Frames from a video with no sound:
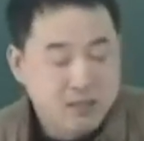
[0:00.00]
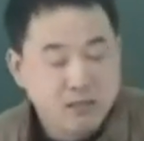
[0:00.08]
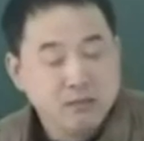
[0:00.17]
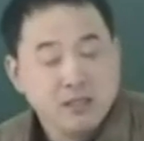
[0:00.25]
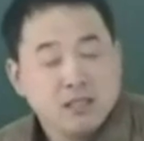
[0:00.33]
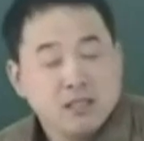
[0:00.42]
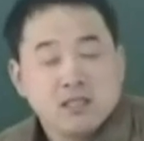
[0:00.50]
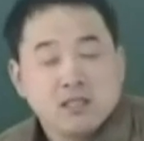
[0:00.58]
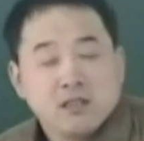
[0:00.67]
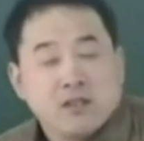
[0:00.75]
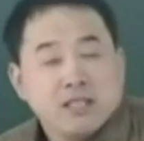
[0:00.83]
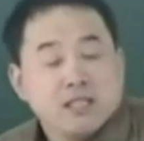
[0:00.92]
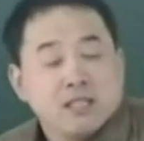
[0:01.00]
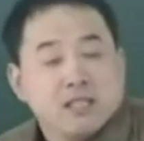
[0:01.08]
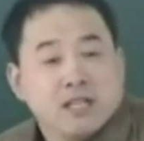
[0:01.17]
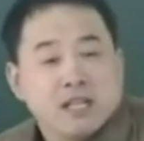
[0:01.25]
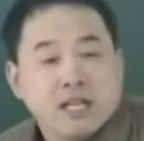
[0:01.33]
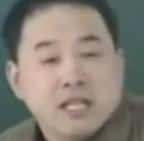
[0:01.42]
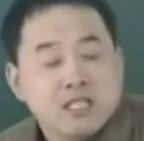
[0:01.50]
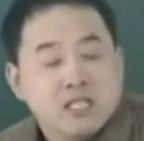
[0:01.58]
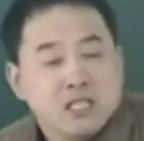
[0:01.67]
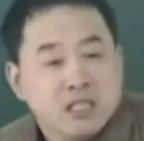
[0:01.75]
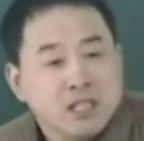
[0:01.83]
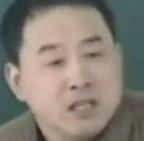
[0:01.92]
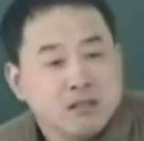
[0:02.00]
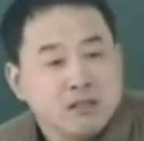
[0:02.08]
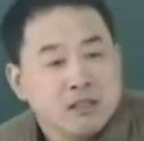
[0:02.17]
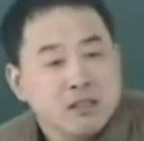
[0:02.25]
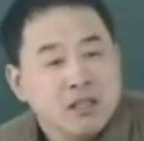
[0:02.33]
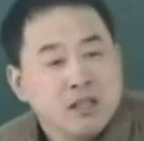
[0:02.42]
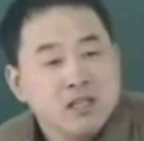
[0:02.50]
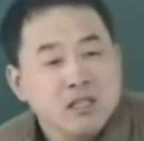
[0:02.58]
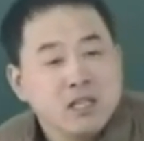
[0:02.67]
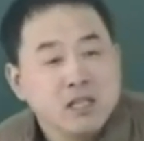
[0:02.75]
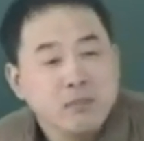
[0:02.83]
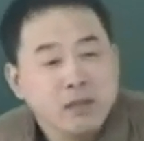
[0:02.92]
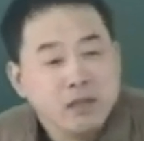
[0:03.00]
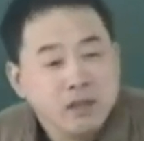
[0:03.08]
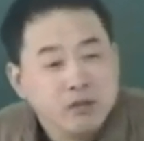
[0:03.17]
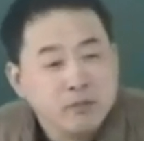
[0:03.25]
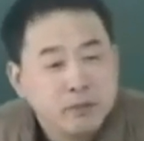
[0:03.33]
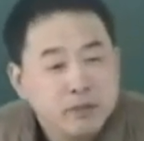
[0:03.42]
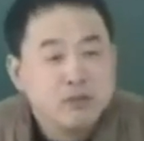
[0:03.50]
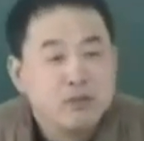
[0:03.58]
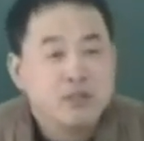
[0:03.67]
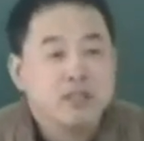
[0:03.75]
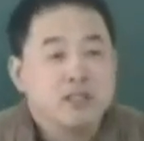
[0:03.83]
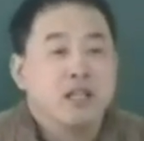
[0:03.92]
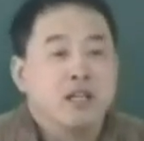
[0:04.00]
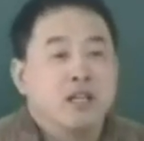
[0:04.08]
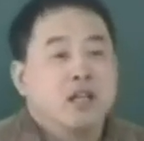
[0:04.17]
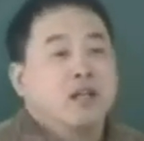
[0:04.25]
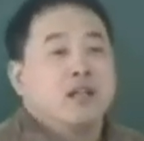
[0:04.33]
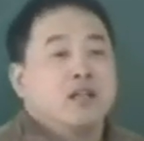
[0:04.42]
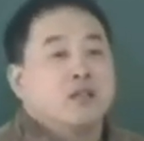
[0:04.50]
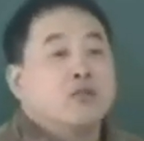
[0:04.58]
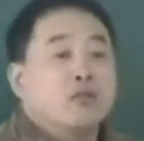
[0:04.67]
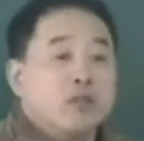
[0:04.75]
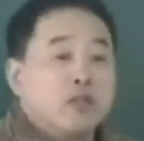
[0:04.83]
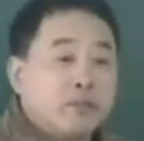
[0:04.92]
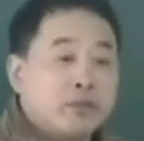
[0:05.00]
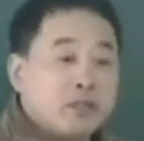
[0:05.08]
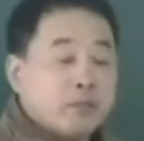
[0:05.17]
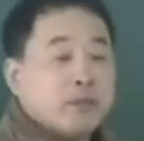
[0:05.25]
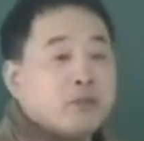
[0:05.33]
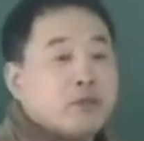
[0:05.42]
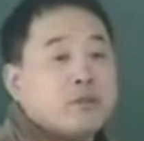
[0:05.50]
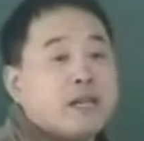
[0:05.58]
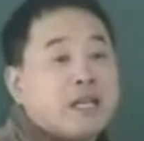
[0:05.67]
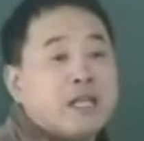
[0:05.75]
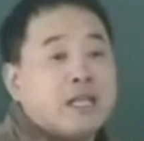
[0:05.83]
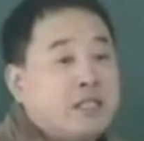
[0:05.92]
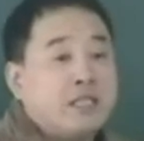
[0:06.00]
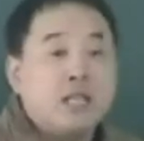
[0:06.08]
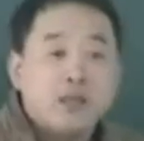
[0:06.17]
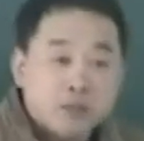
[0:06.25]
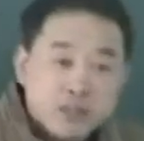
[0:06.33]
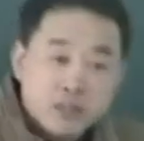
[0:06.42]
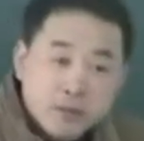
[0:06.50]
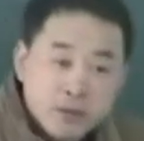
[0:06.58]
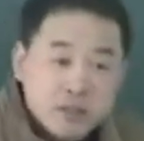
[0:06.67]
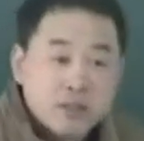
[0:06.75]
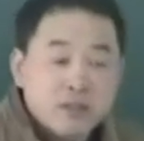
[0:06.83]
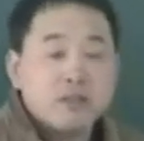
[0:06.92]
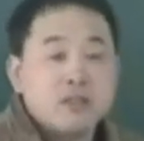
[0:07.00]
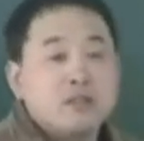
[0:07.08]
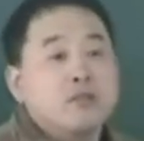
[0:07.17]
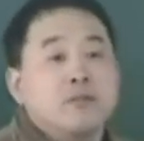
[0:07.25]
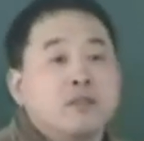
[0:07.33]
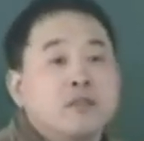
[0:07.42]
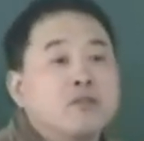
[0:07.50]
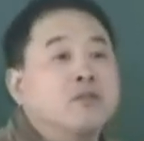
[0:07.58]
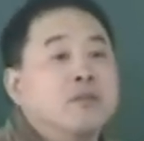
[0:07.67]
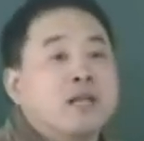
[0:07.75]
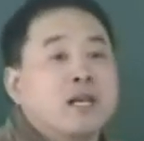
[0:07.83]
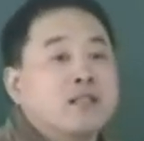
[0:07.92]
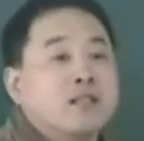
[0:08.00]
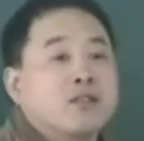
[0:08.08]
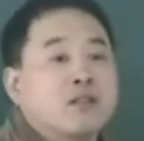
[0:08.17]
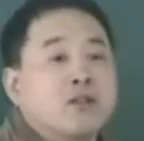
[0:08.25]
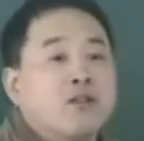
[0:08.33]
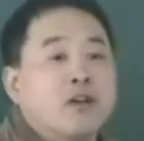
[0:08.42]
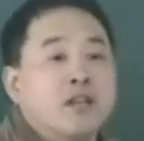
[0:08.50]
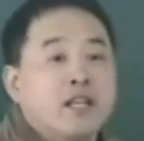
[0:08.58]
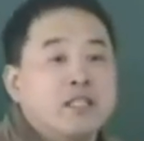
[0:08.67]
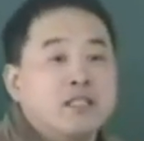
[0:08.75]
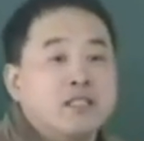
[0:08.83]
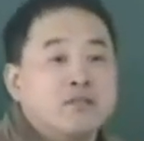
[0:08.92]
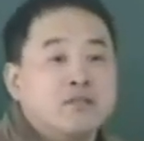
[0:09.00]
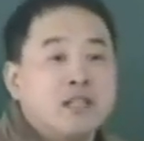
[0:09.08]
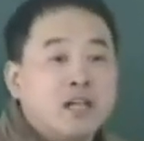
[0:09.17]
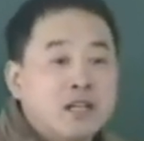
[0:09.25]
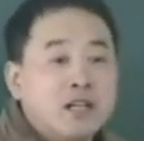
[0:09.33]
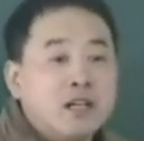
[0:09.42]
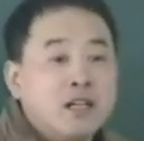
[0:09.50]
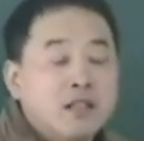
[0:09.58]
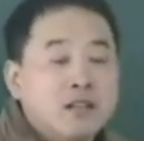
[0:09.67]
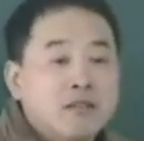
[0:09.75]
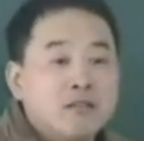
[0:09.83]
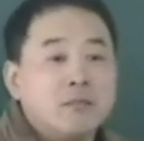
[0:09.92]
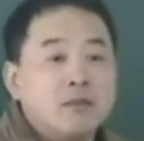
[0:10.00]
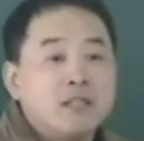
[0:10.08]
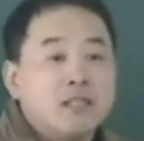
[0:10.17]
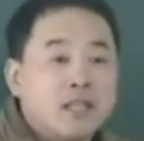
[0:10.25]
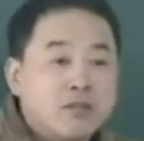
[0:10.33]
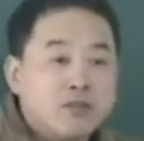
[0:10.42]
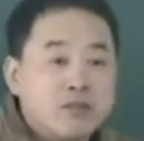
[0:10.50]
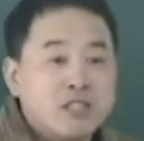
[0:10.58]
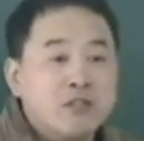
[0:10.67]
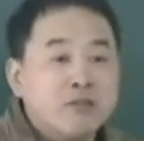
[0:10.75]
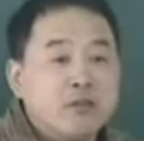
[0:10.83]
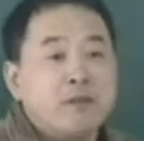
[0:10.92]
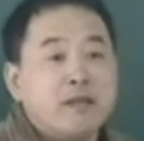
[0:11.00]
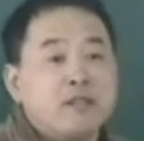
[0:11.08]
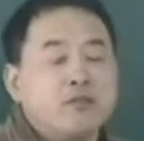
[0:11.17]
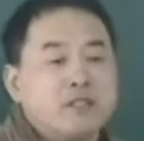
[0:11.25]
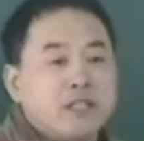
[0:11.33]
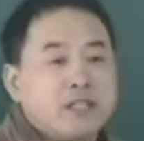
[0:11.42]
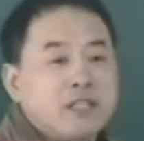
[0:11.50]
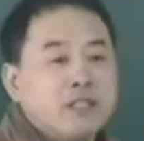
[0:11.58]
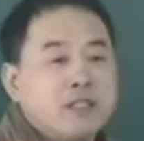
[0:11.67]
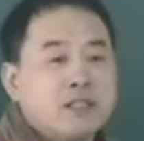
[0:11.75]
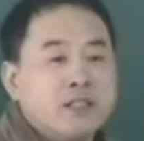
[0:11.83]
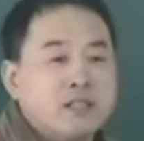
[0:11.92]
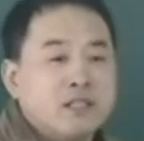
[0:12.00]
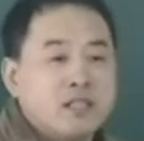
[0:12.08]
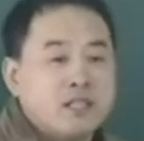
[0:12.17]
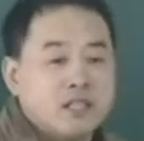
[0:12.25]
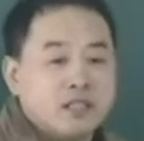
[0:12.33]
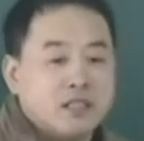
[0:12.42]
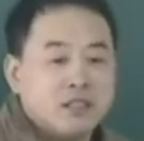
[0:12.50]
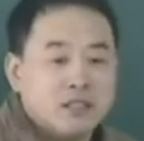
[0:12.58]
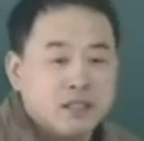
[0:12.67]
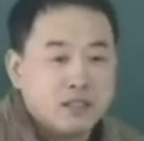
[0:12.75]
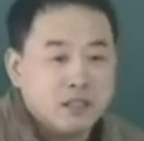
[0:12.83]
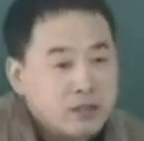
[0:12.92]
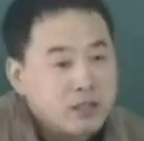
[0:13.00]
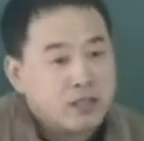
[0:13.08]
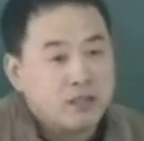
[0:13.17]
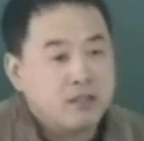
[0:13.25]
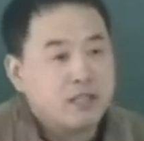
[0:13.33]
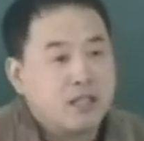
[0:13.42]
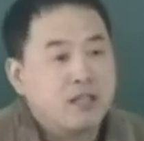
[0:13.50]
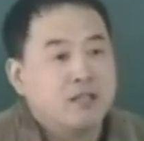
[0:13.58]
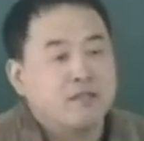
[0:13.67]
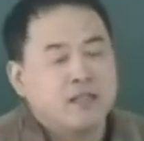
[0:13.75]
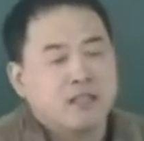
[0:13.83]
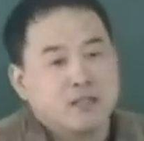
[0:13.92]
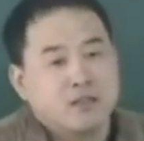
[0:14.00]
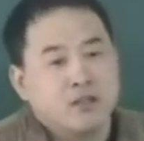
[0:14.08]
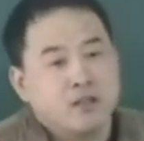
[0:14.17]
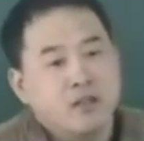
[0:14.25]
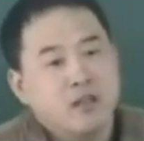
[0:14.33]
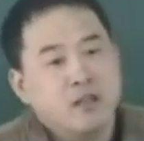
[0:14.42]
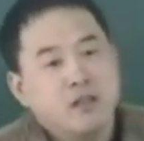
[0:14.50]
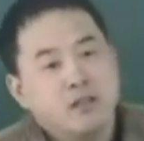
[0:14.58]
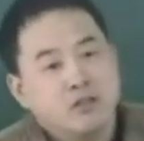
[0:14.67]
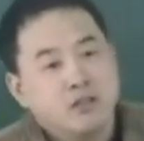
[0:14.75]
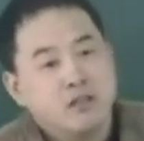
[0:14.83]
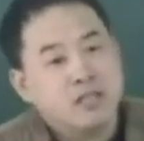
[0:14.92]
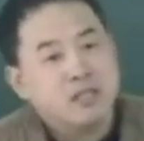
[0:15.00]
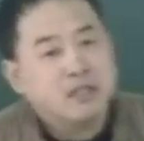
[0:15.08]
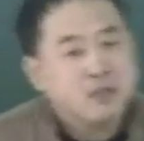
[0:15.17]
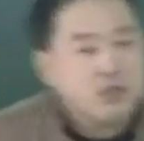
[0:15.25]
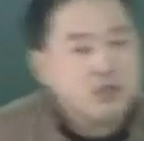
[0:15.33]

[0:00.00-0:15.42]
周围的这些环境呢还是协调的。这个里面呢，用冰棍这些，如果你不吃冰棍儿嘛，下一步是不是就要吃我们的我们刚才说的黄连解毒汤，我们的那种清瘟败毒饮这些等等的，有可能就这样要发生过。所以说呢，